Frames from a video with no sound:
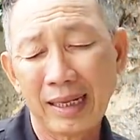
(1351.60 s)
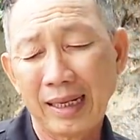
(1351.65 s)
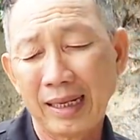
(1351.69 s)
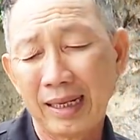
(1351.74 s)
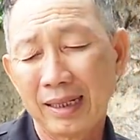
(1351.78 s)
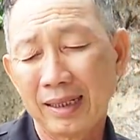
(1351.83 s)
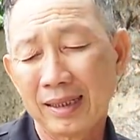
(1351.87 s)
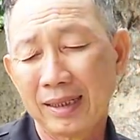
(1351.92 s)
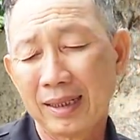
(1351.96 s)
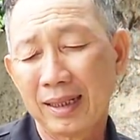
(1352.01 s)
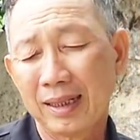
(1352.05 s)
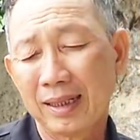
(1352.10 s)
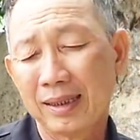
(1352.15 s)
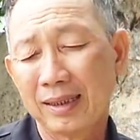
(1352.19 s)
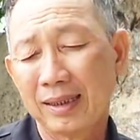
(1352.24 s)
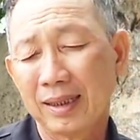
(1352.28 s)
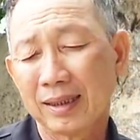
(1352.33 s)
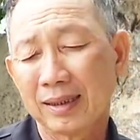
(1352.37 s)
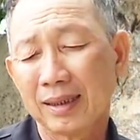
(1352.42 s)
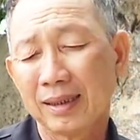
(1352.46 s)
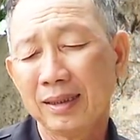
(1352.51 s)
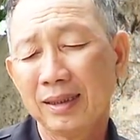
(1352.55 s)
là
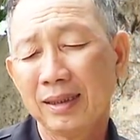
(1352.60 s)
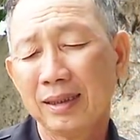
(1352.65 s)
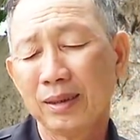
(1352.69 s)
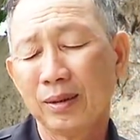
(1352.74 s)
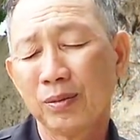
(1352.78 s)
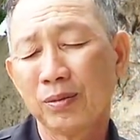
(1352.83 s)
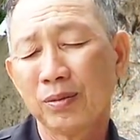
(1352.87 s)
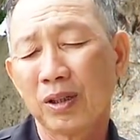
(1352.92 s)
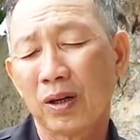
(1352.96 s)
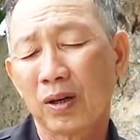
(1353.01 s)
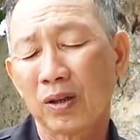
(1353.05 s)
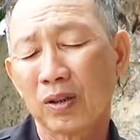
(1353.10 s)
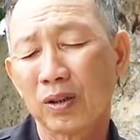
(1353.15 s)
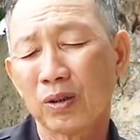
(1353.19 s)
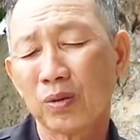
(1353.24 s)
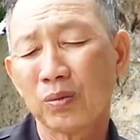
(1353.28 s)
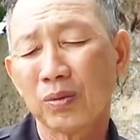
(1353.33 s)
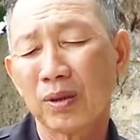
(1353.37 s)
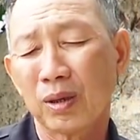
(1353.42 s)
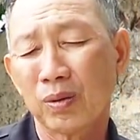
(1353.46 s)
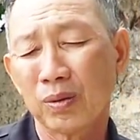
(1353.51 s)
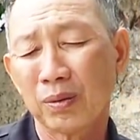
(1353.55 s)
để đợt đó đi cũng
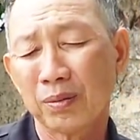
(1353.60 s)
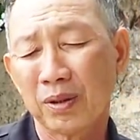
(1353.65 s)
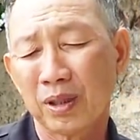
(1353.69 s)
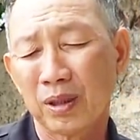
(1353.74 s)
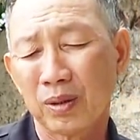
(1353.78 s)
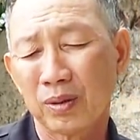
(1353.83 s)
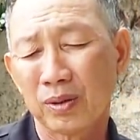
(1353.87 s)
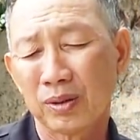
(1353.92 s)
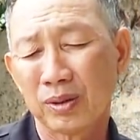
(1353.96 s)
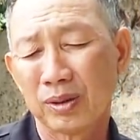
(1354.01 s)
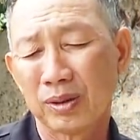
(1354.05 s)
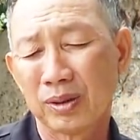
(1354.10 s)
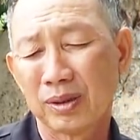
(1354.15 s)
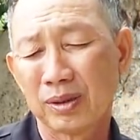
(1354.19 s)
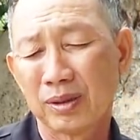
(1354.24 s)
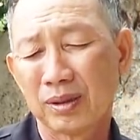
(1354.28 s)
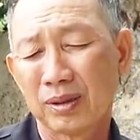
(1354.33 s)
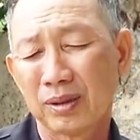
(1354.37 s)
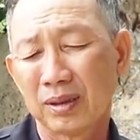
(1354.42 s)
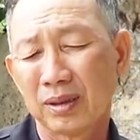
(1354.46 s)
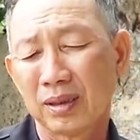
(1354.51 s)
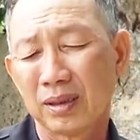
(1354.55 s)
đòn cũng lâu lắm rồi
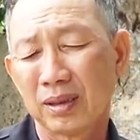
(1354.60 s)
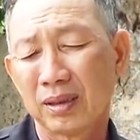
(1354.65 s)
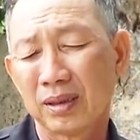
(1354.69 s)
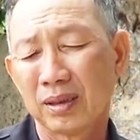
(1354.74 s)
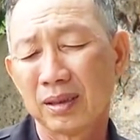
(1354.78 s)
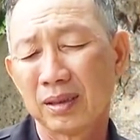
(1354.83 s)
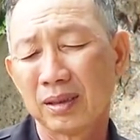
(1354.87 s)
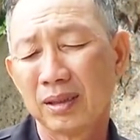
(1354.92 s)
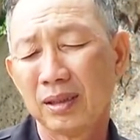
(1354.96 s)
à,